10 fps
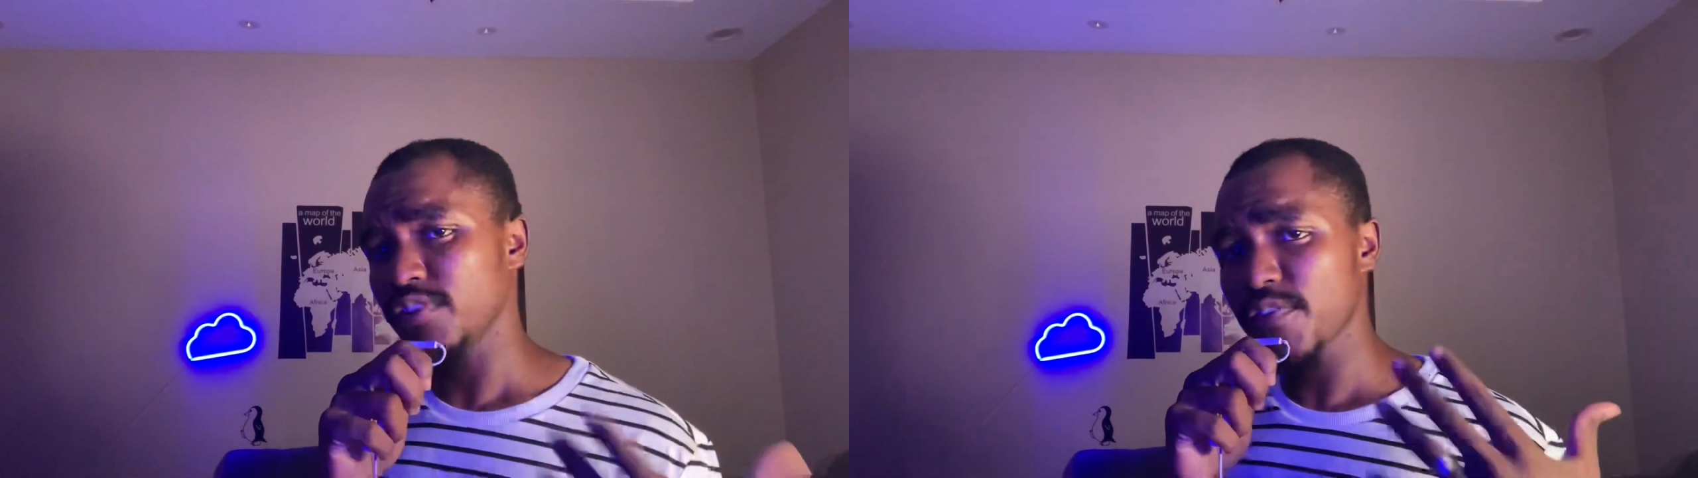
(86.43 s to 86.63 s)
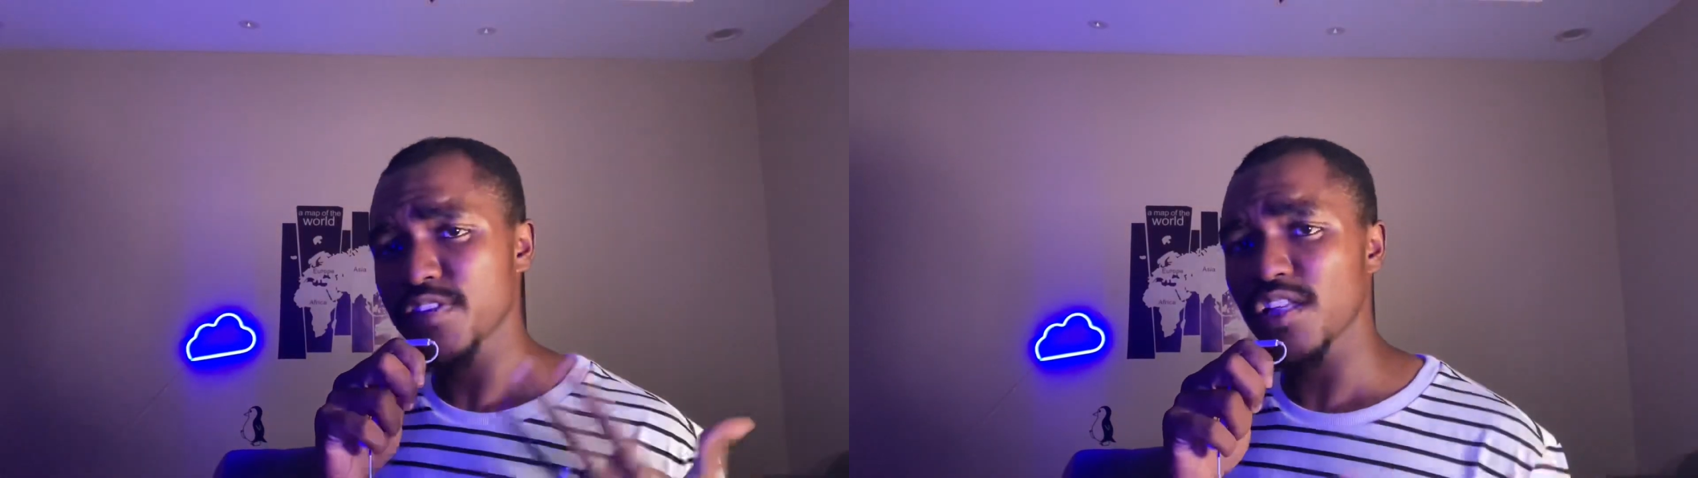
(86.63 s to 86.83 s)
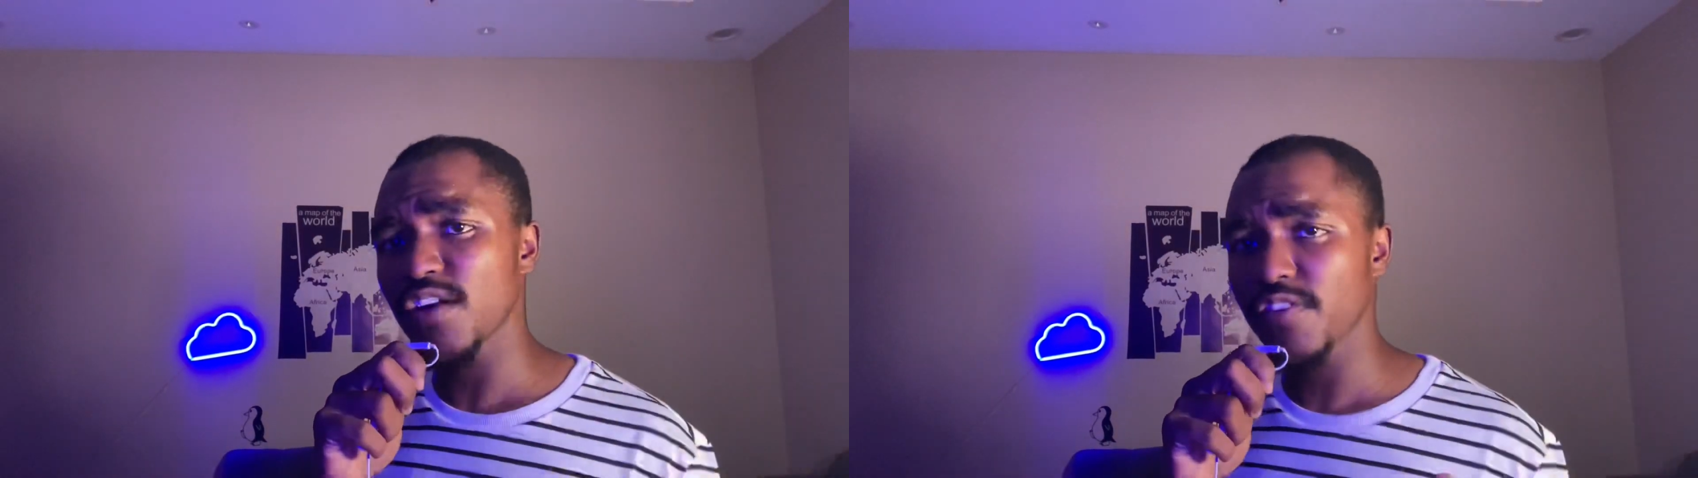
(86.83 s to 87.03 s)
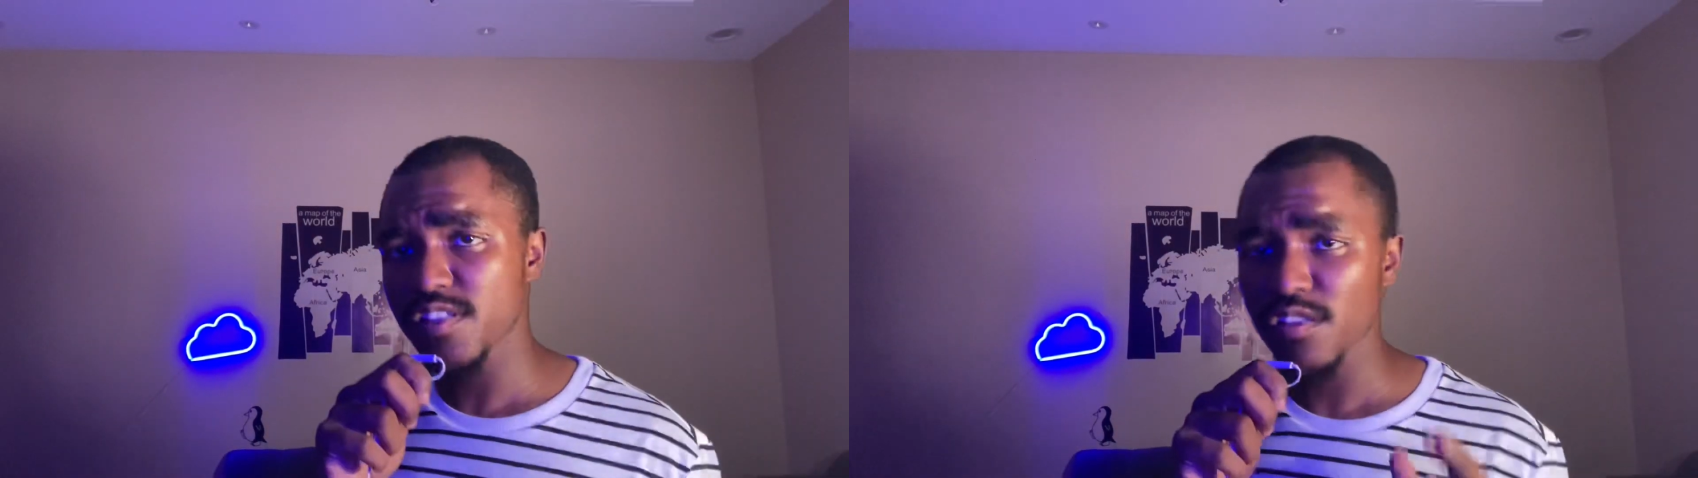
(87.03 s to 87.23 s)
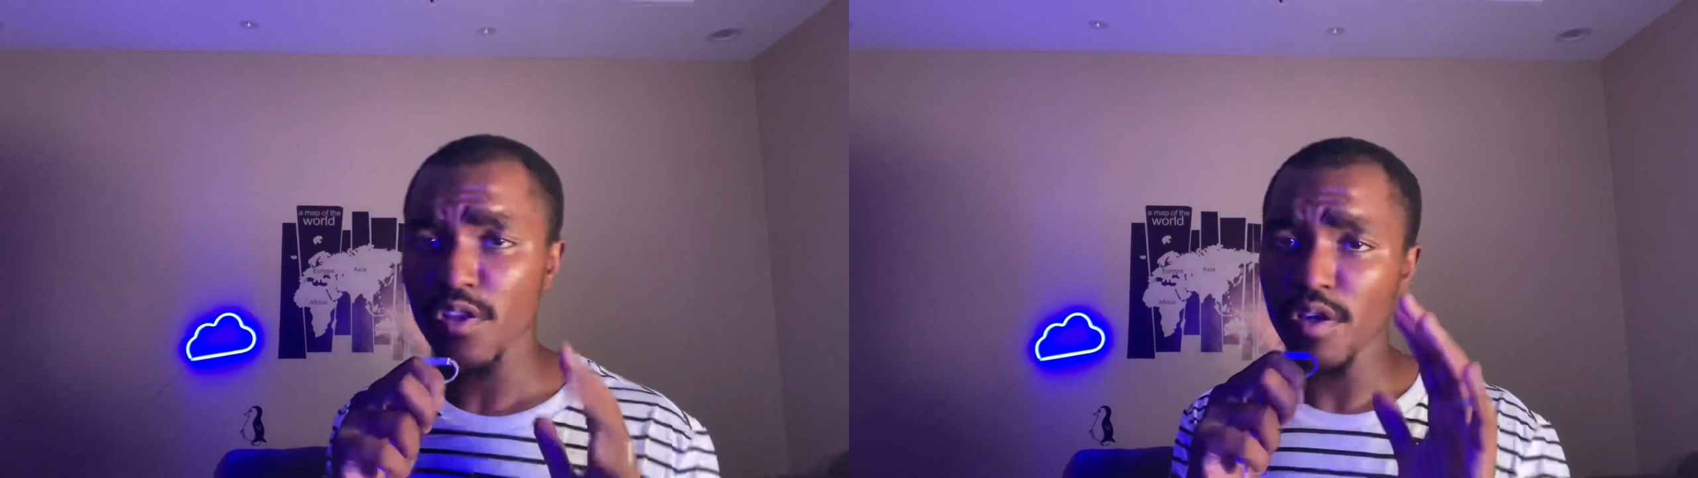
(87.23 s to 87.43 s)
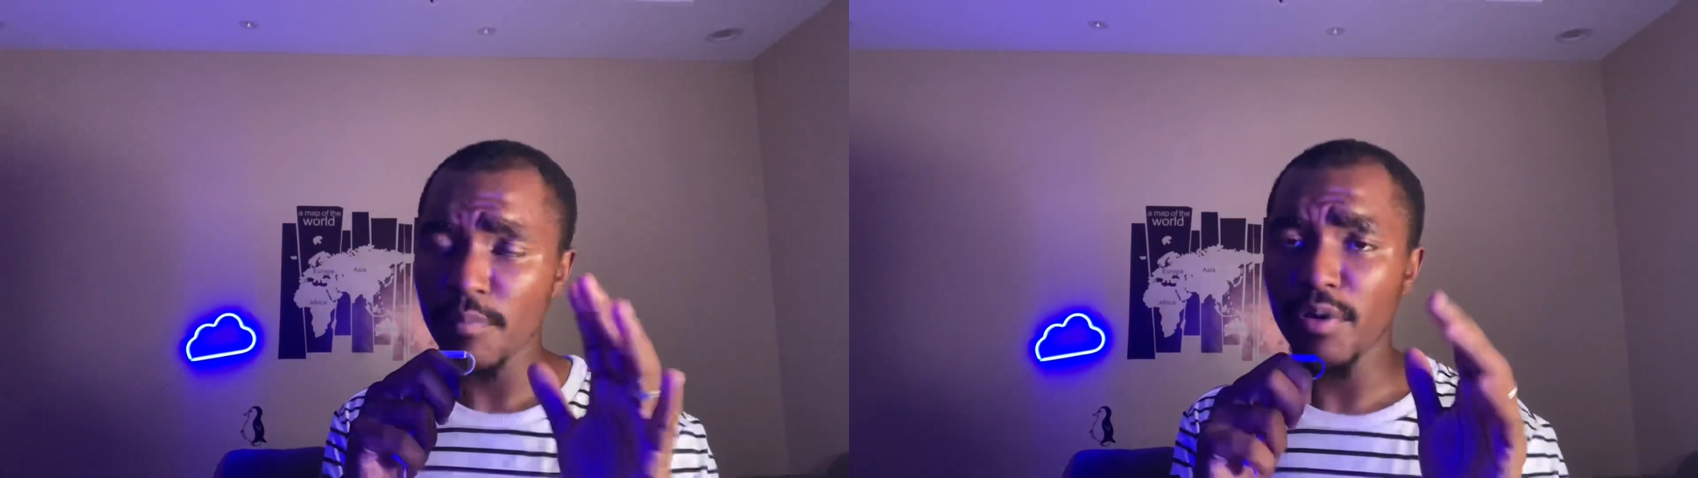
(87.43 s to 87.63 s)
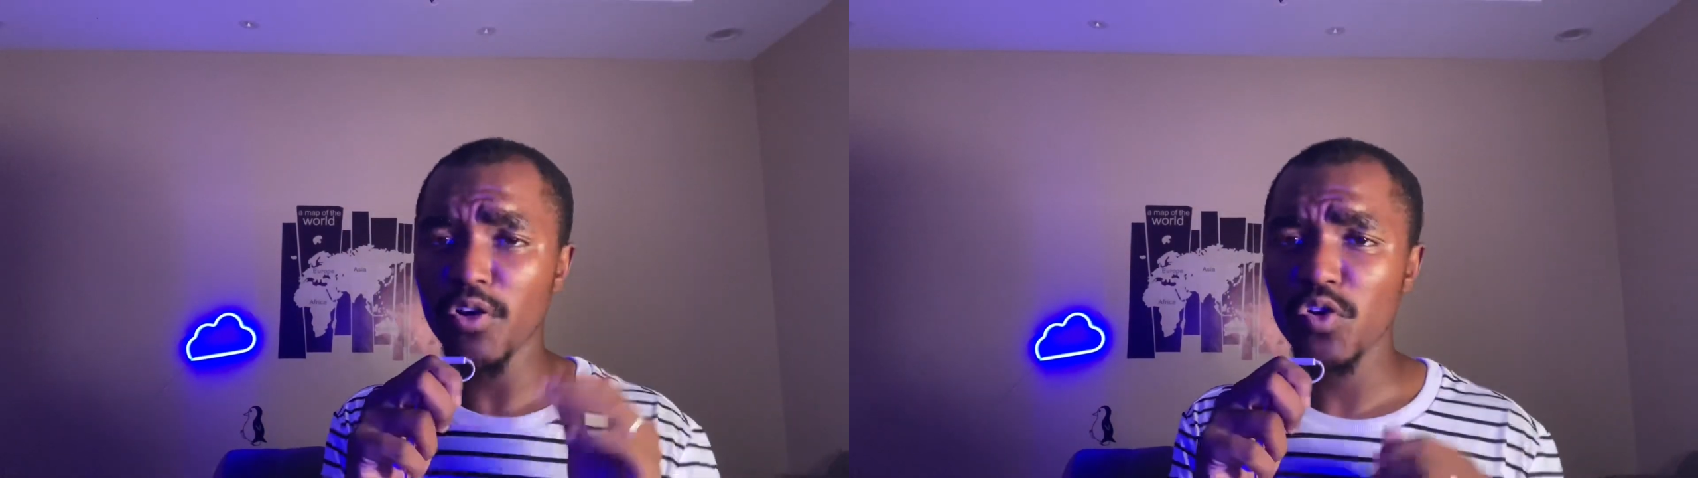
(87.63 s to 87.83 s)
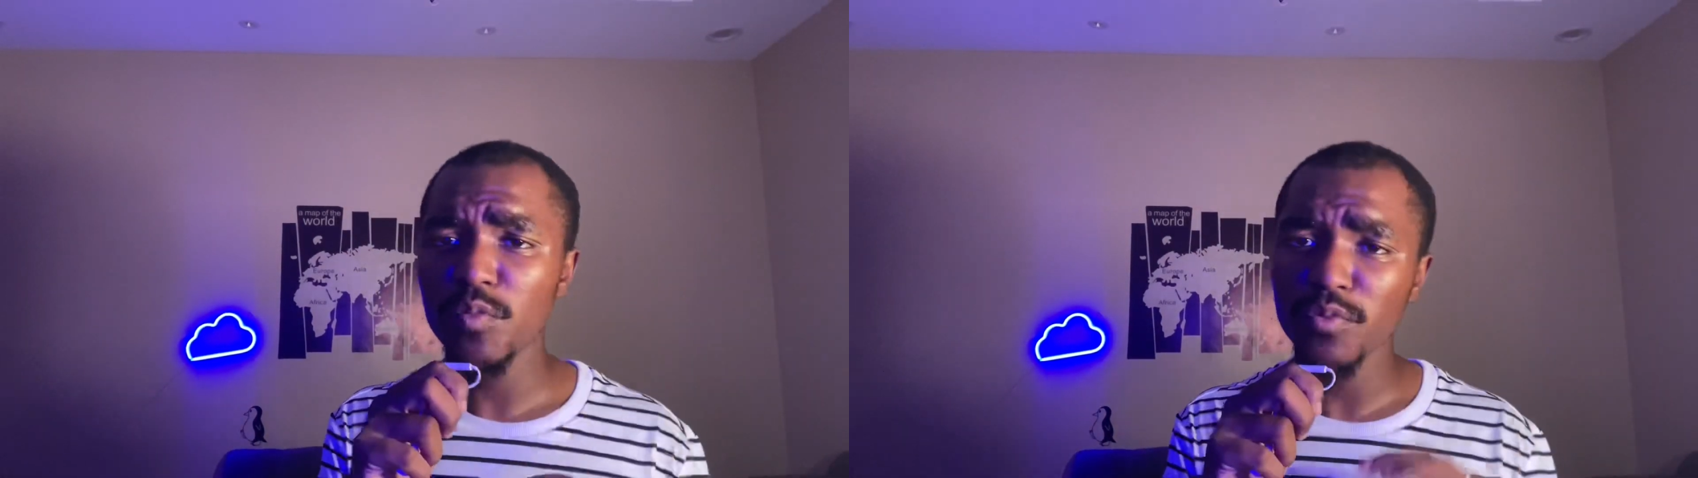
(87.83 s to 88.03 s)
في نفس القفص
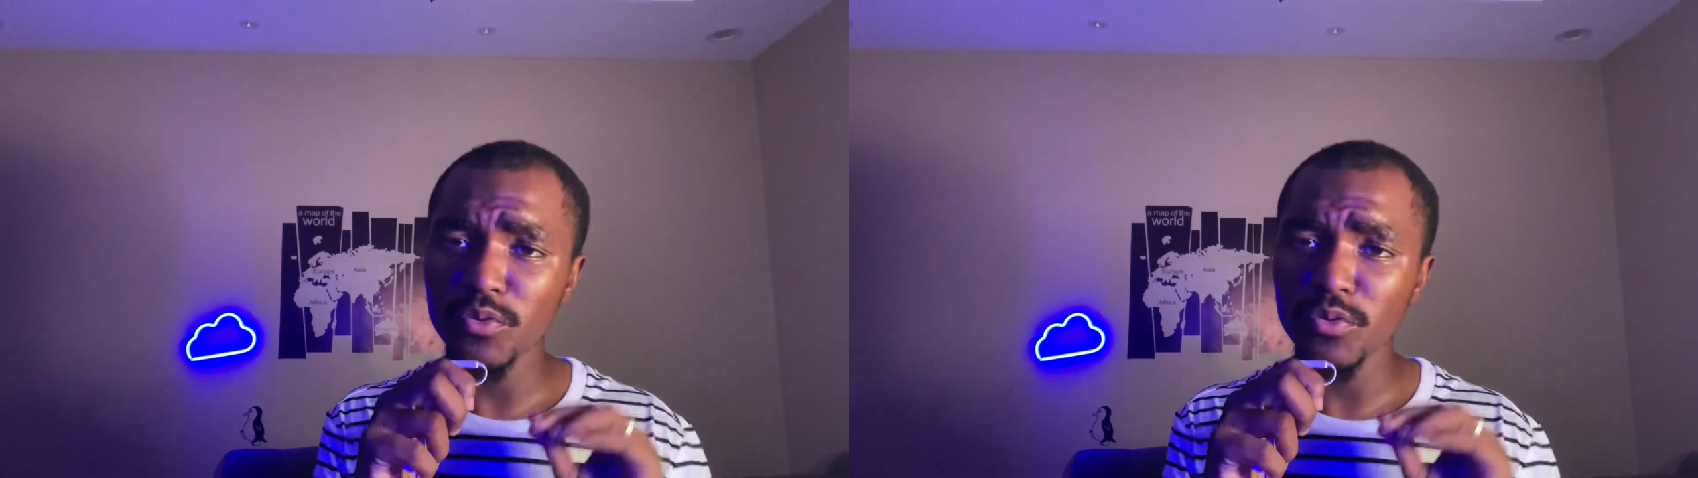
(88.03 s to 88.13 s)
معكم